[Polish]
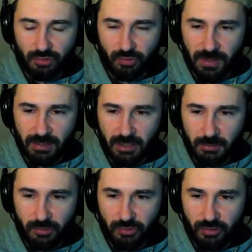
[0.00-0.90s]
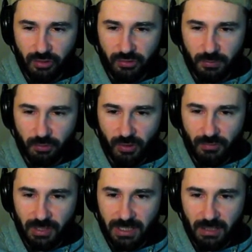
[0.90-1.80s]
Czwartek będzie Ci także sprzyjał
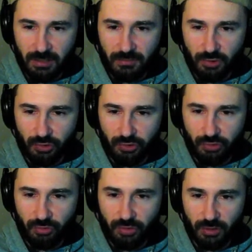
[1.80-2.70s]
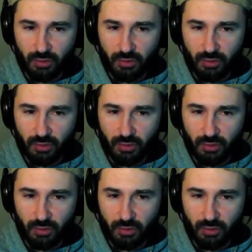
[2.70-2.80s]
w kreatywności i ćwiczeniach